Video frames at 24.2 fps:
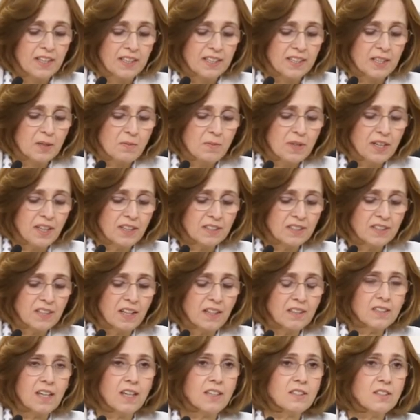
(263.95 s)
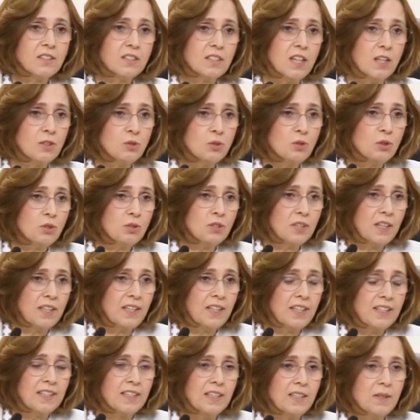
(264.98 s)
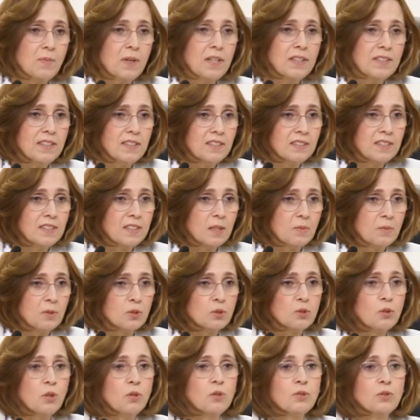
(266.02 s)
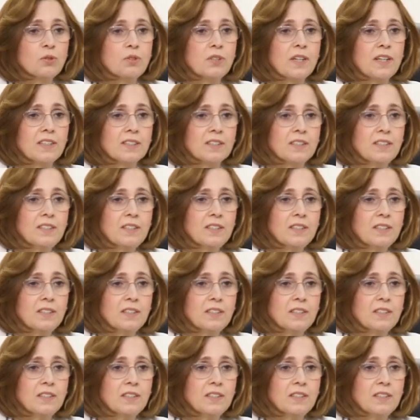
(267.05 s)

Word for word: Kimyasal kastrasyonla ilgili bildiğiniz gibi son günlerde